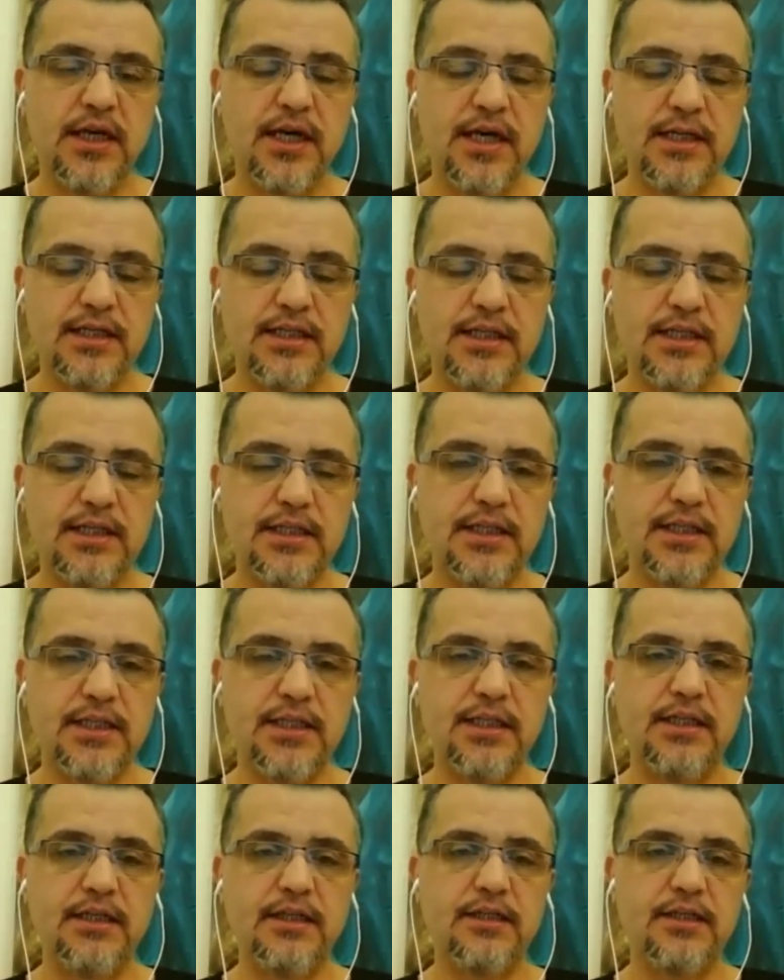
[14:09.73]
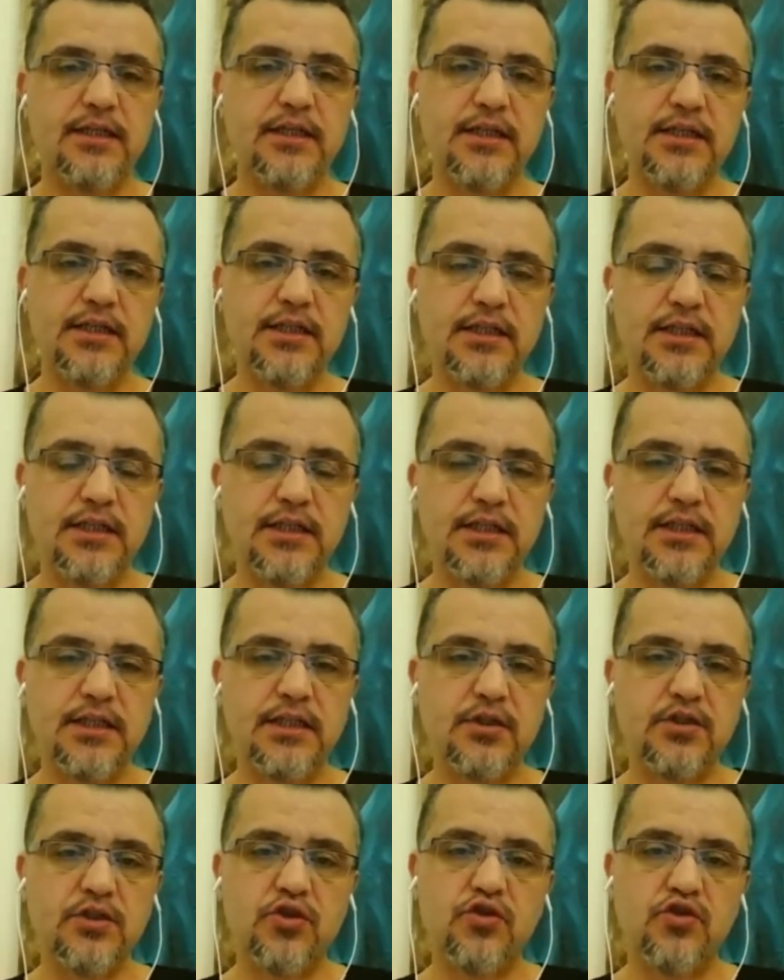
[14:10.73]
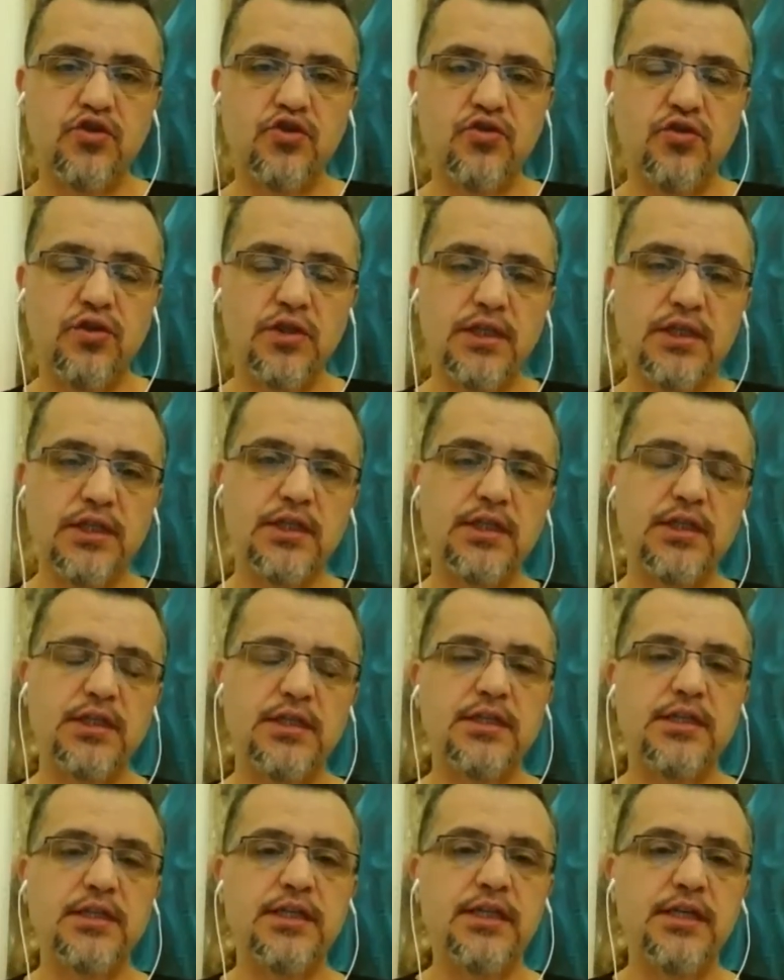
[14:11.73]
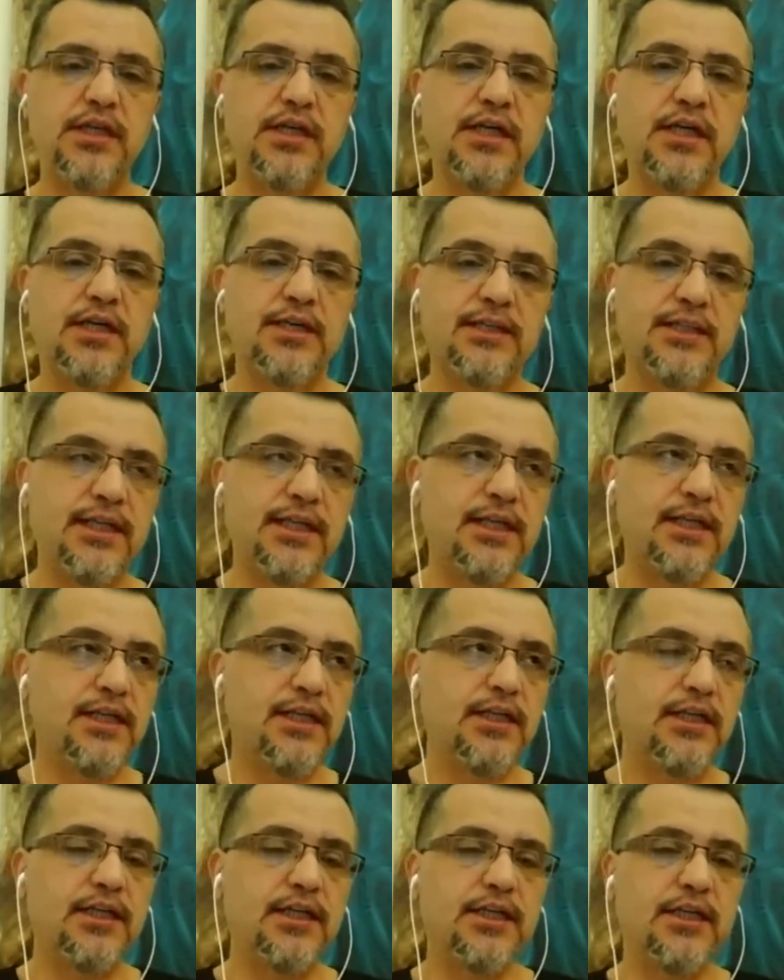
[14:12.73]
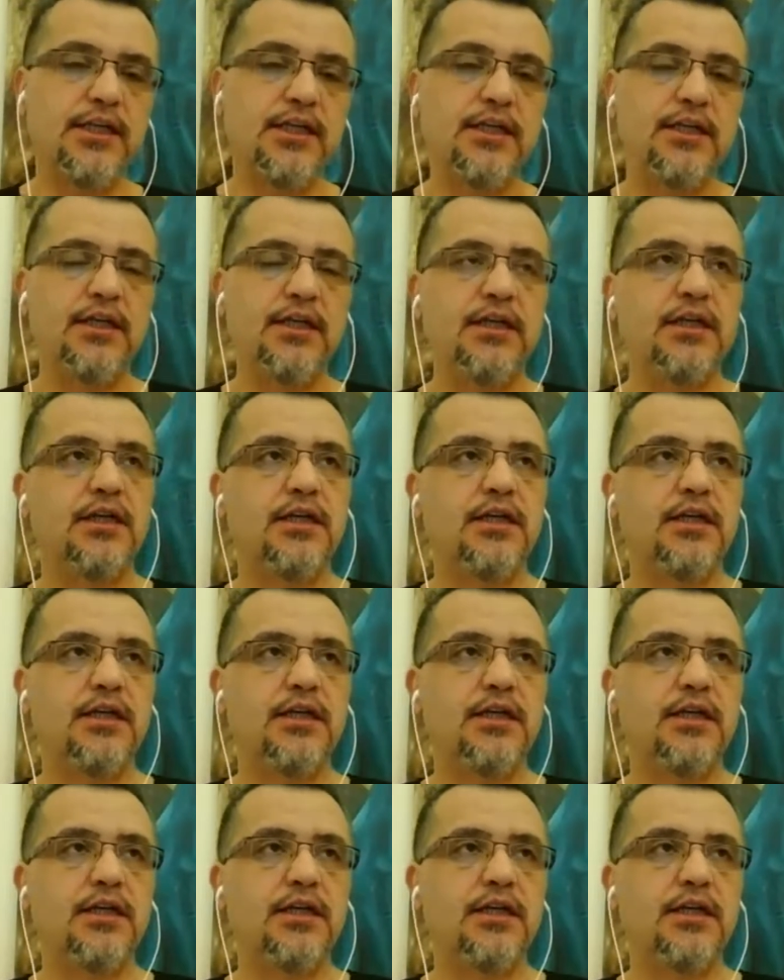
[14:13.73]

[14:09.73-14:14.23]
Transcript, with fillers: erkekleri, kadınları, çocukları, işte delileri,